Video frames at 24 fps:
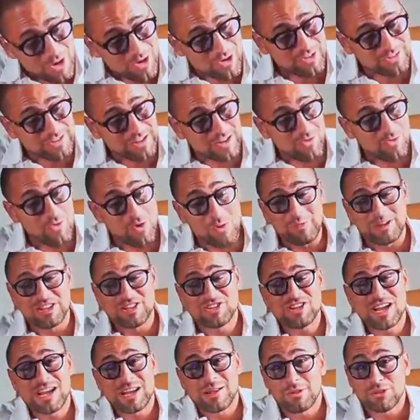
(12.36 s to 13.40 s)
qualcosa che vuoi
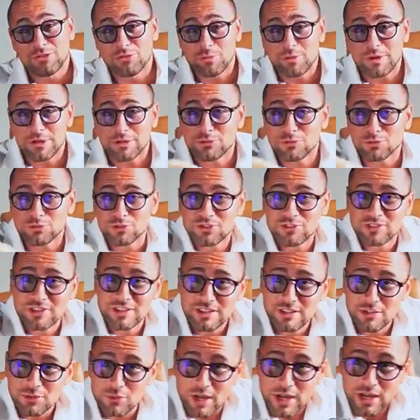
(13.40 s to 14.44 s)
mangiare, ma soprattutto
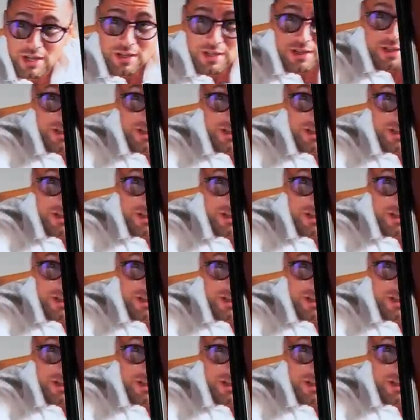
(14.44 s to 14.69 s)
senti qua